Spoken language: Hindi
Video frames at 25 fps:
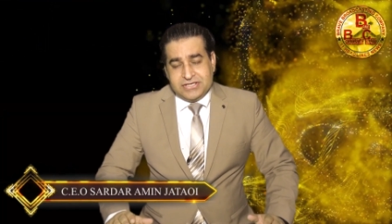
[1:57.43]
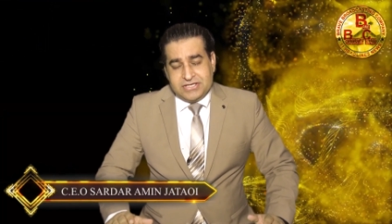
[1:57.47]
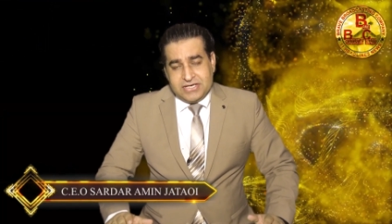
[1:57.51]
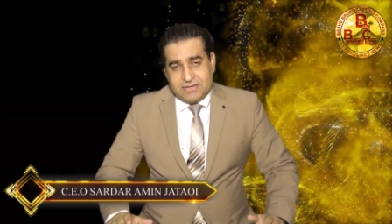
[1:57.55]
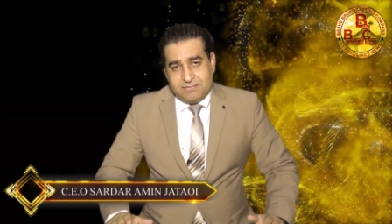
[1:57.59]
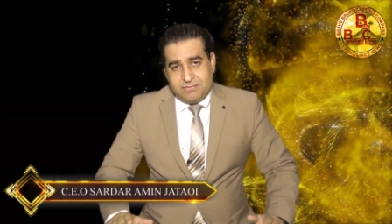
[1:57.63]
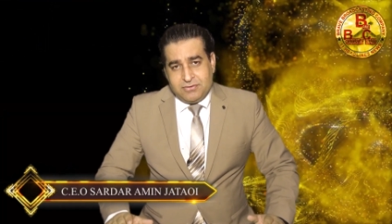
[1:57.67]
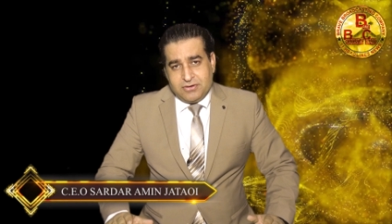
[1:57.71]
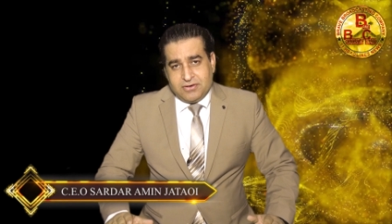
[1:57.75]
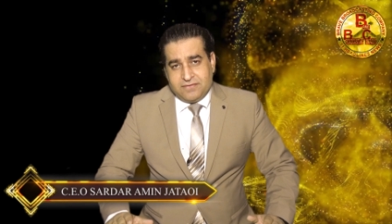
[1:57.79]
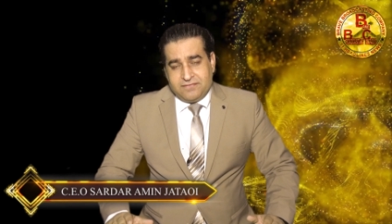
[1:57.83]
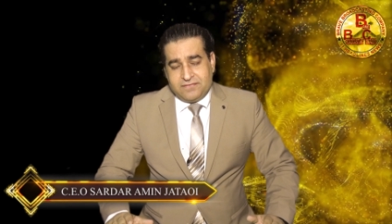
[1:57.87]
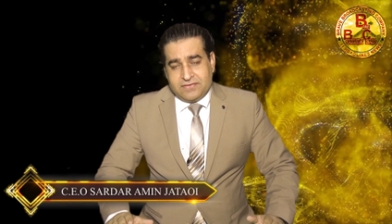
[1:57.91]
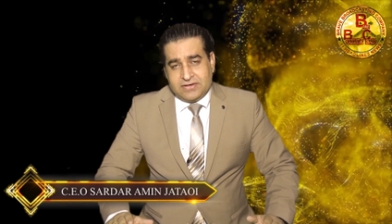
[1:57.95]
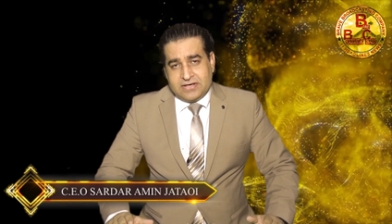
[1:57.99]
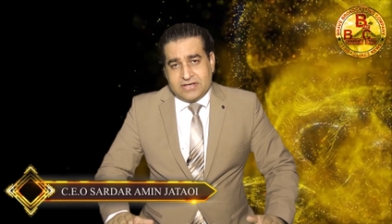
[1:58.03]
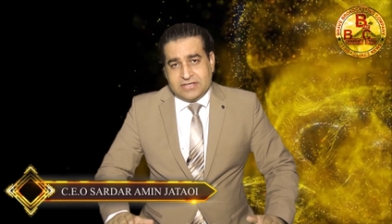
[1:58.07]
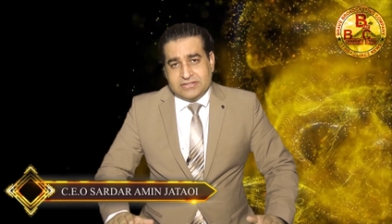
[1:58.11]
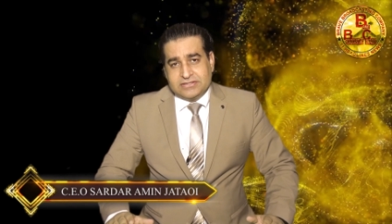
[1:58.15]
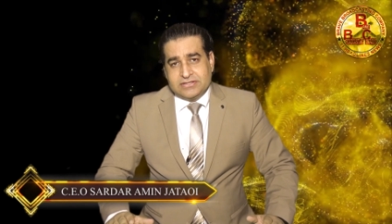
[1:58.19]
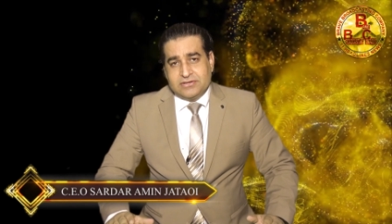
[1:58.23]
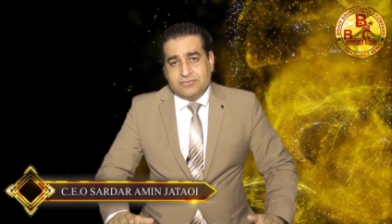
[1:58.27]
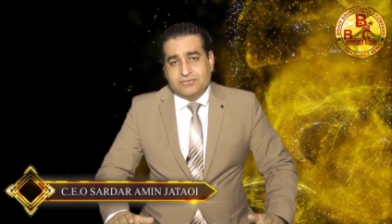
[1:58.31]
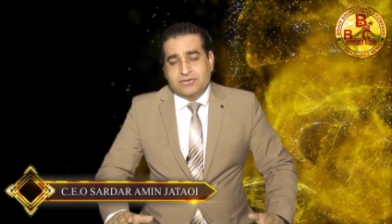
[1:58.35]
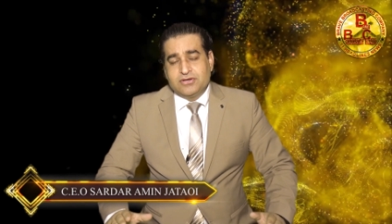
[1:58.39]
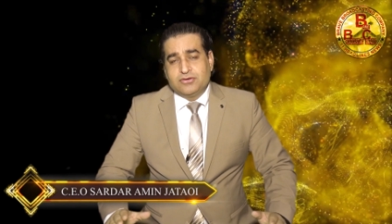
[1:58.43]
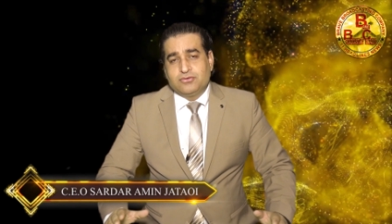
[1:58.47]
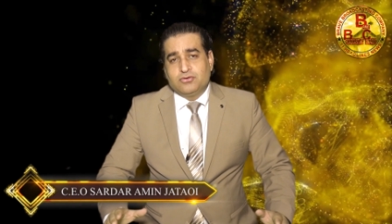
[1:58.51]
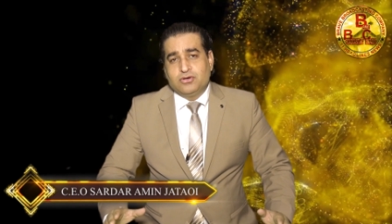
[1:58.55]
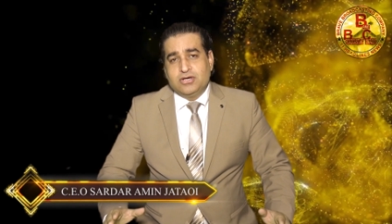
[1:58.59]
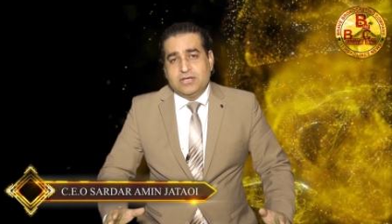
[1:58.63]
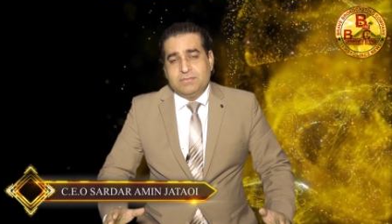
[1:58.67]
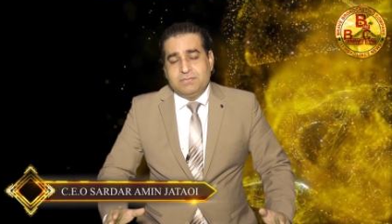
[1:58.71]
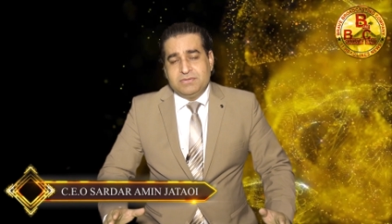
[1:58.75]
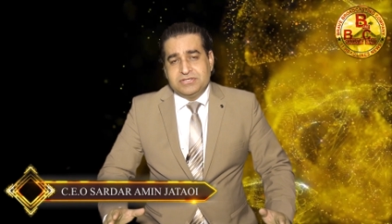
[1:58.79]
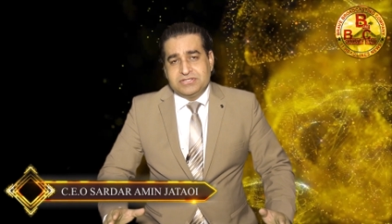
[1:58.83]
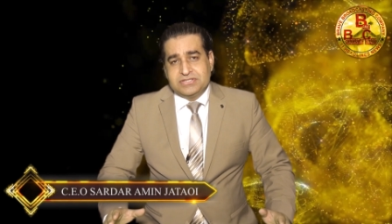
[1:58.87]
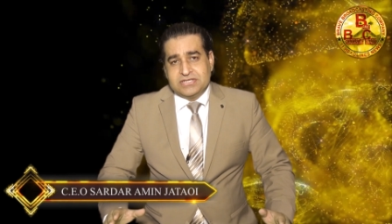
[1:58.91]
ये भी ऑफ़र करता हूँ कि
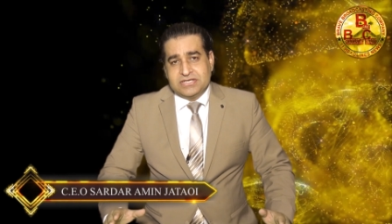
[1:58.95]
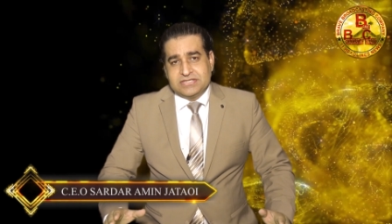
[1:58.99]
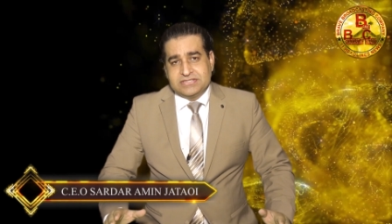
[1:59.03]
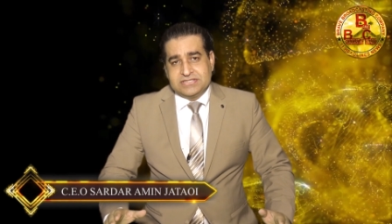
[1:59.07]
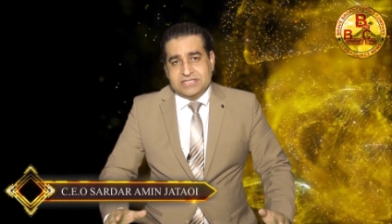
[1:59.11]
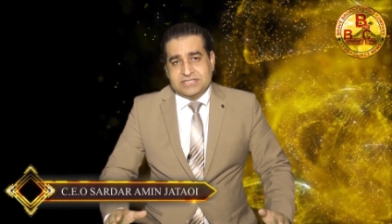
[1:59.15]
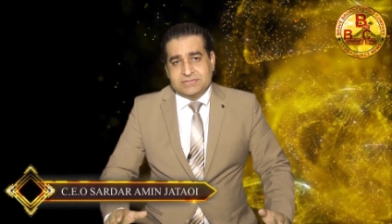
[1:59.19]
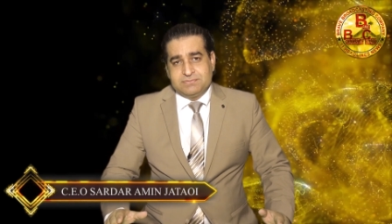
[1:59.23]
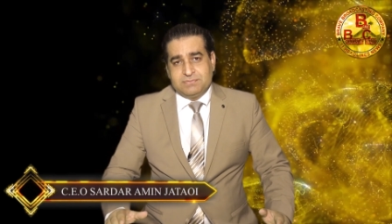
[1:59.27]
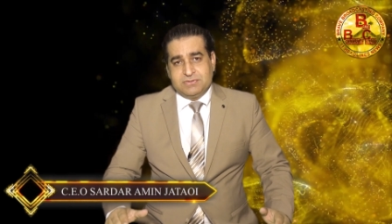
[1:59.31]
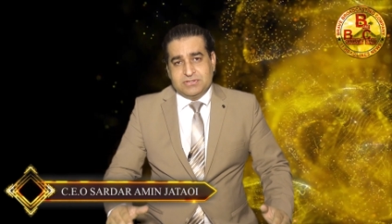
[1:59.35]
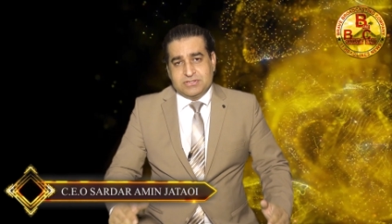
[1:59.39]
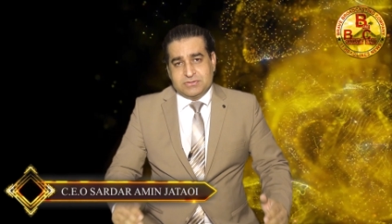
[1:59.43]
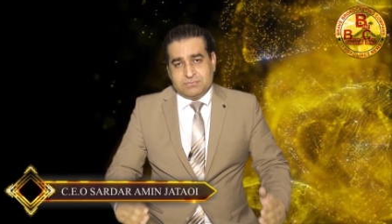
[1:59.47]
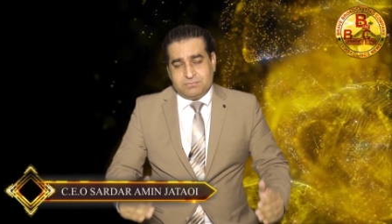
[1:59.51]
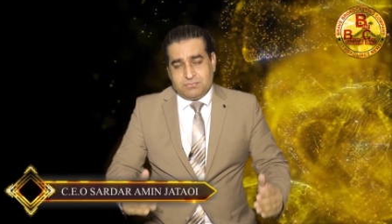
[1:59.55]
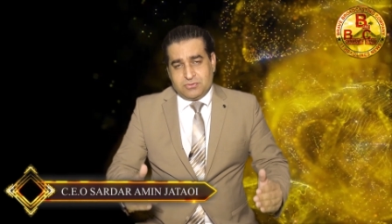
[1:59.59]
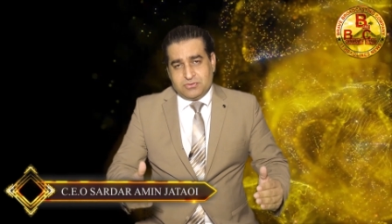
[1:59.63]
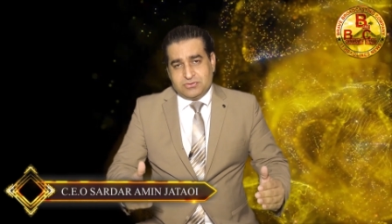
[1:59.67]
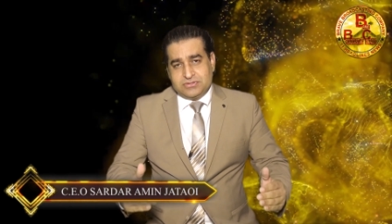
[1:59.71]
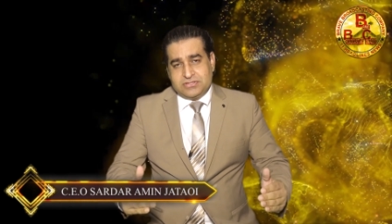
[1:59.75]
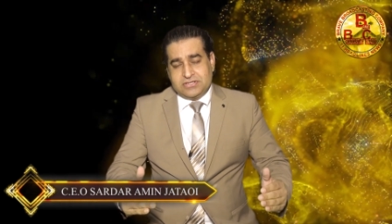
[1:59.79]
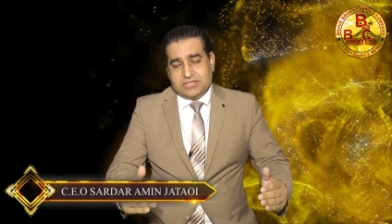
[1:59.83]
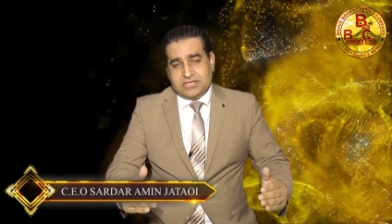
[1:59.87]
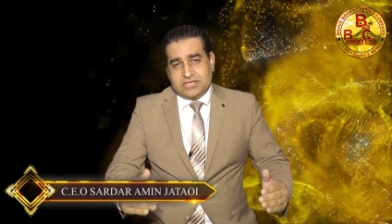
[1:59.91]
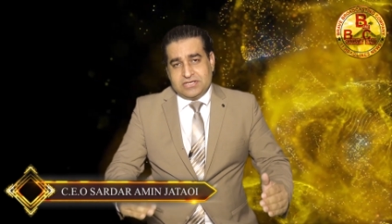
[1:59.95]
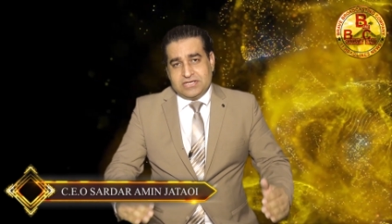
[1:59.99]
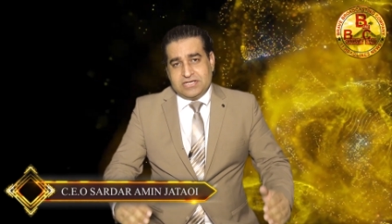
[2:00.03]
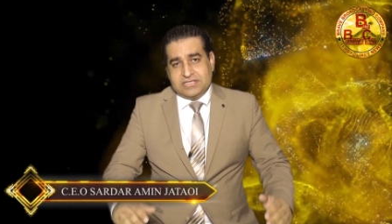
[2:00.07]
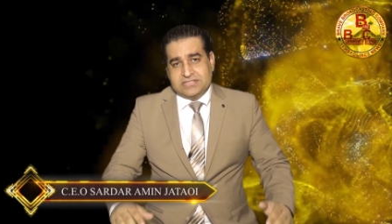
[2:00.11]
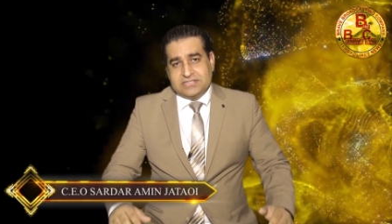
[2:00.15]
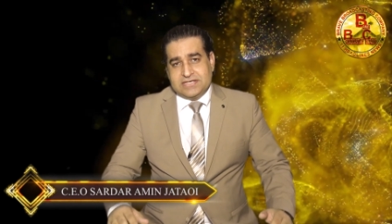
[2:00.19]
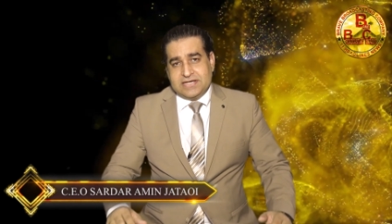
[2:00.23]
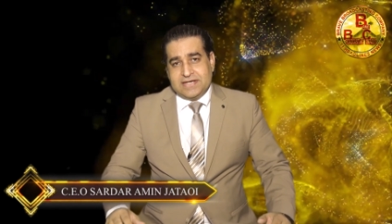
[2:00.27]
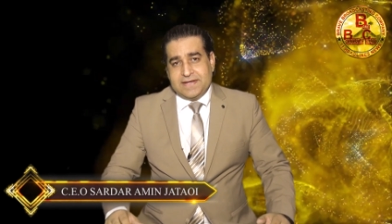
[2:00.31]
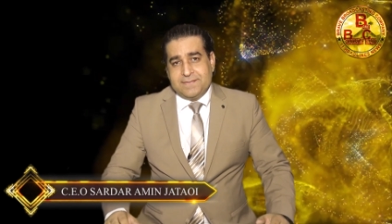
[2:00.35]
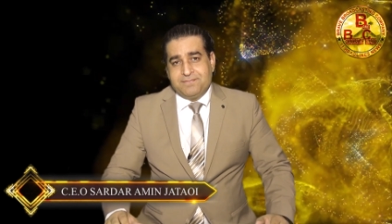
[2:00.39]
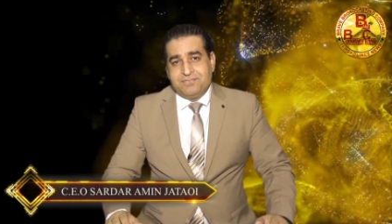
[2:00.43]
कोई भी शख्स इसमें स्पॉन्सर करना
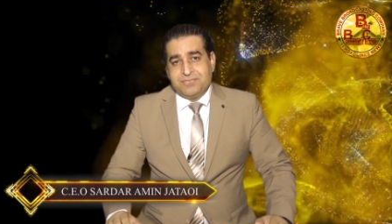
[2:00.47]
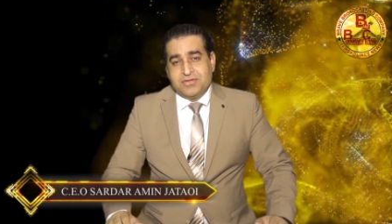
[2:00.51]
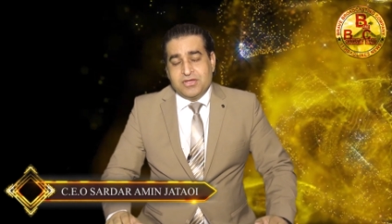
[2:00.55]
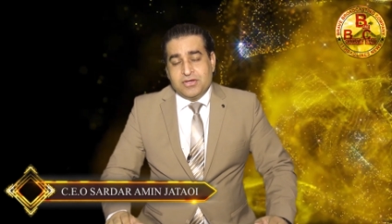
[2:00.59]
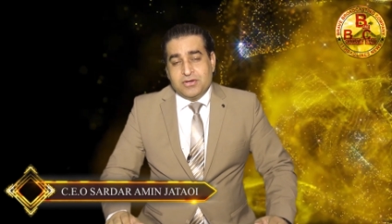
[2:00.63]
चाहे